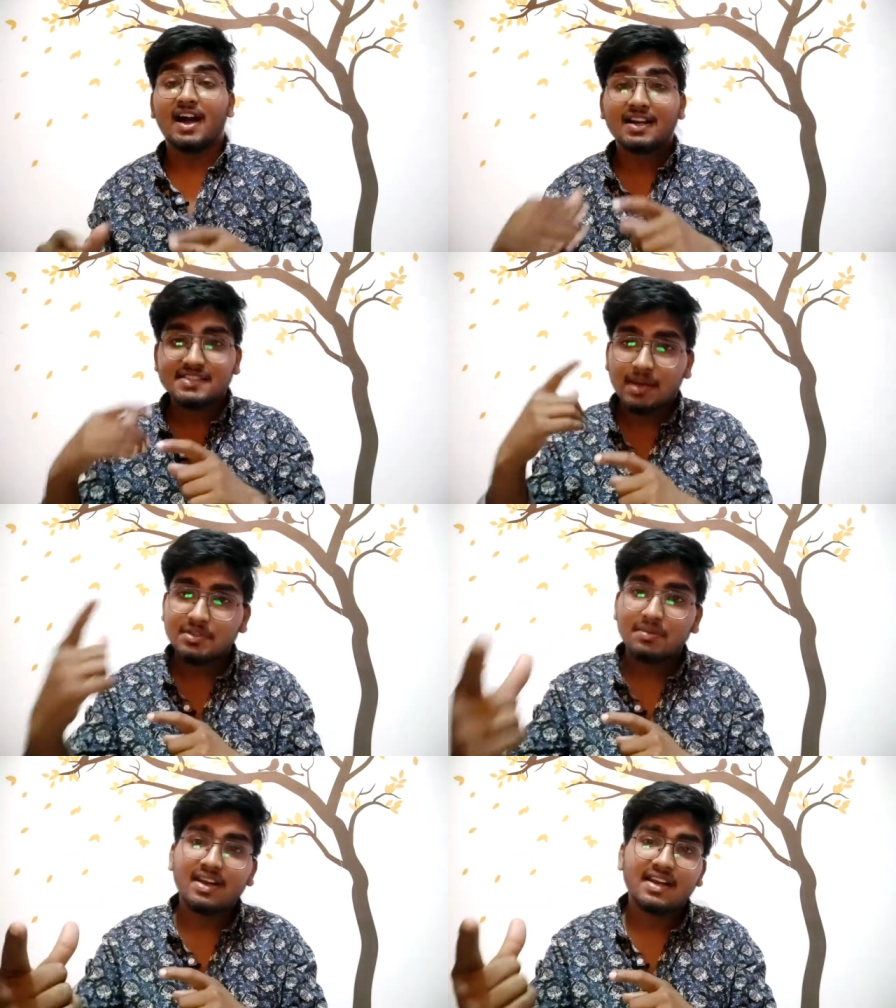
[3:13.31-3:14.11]
अगर
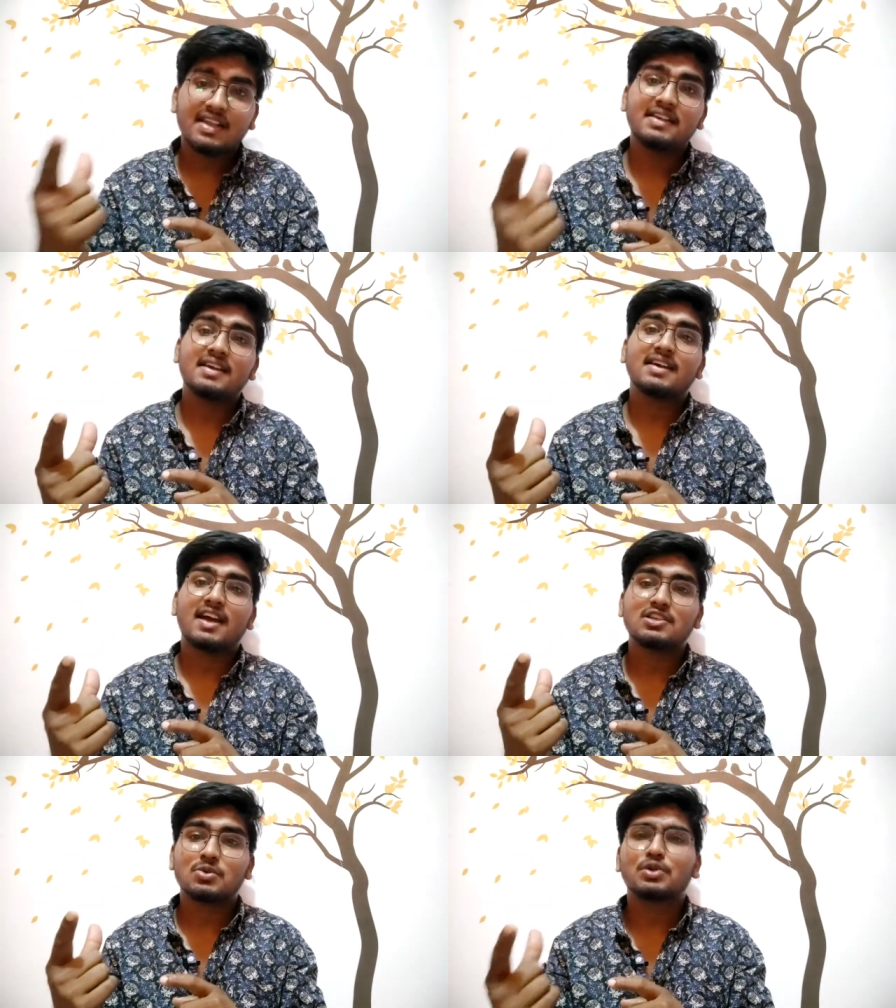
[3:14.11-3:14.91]
सामने वाला नहीं कह
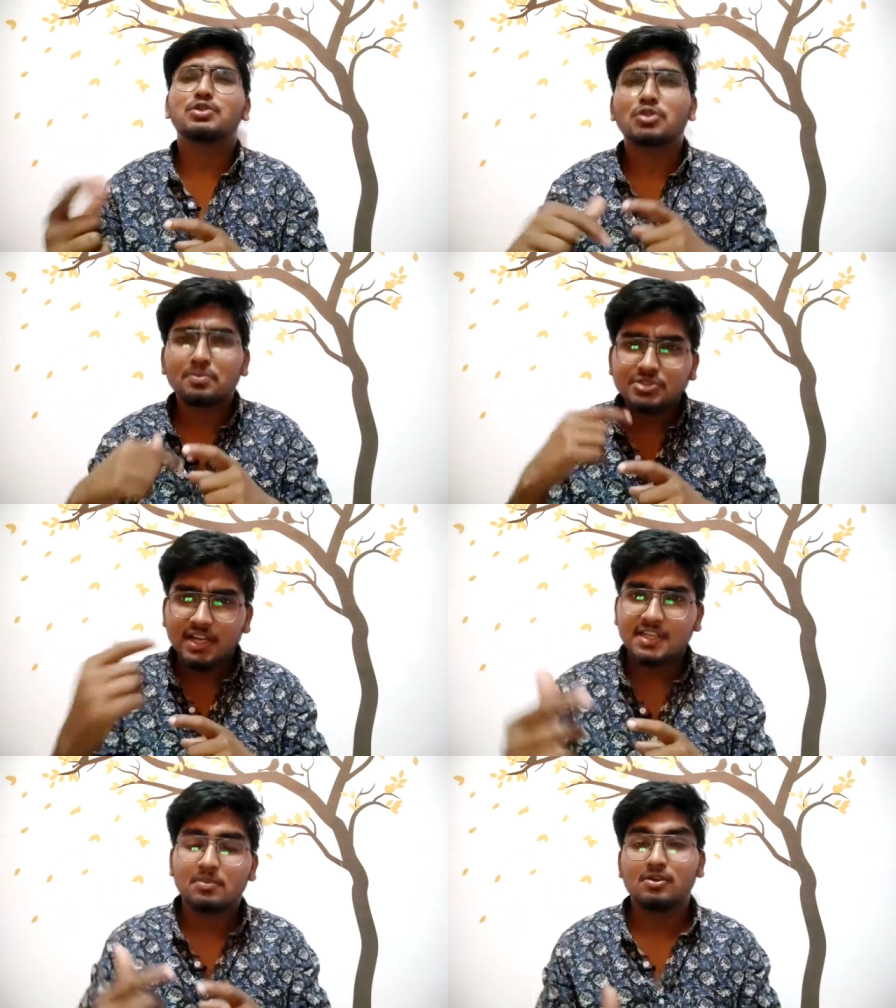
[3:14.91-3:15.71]
रहा है सॉरी तो तुम
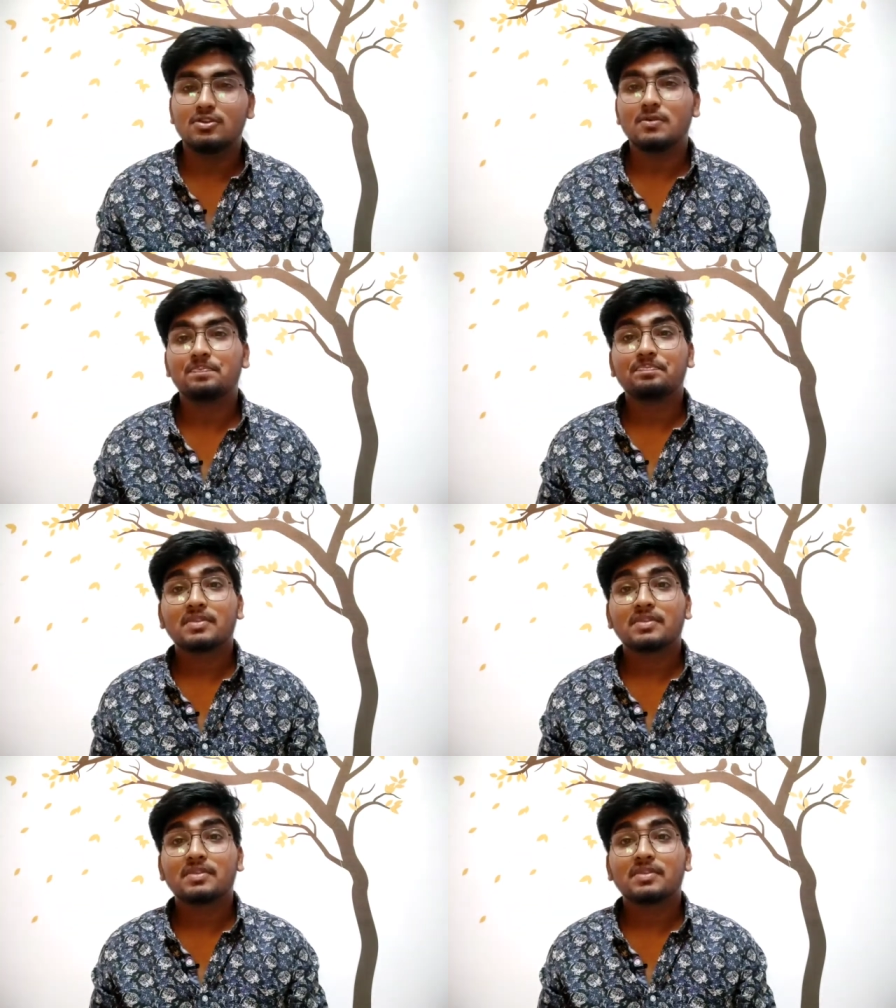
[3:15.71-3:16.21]
जाके बोल दो